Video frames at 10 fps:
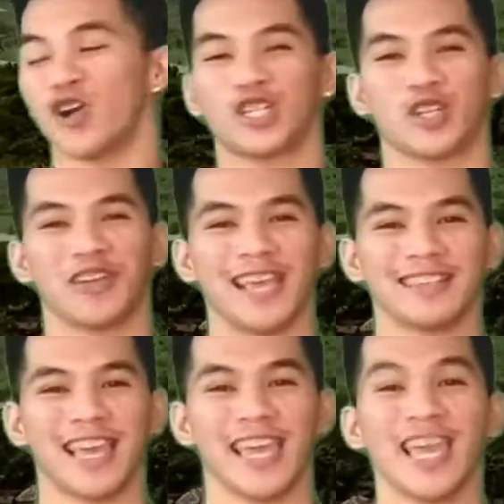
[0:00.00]
Or should I
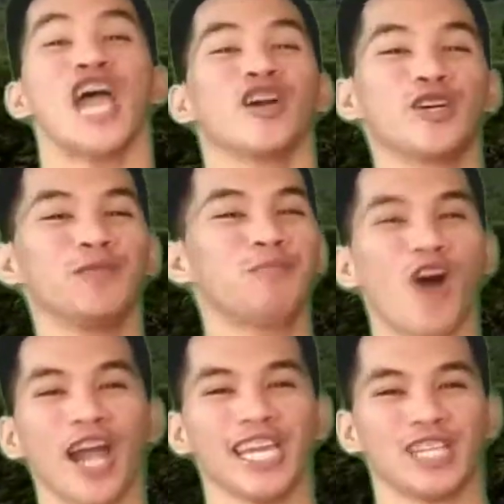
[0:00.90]
say, good
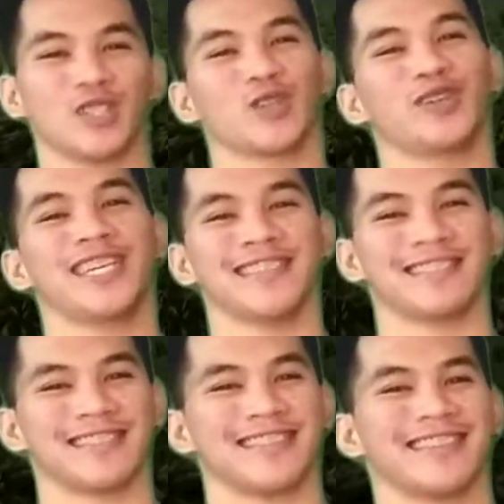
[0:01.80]
morning,
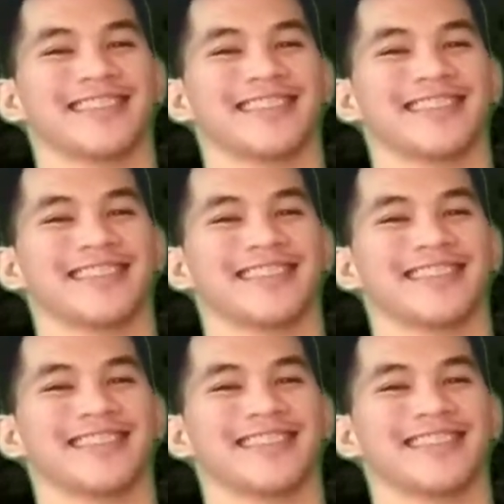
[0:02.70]
tourist.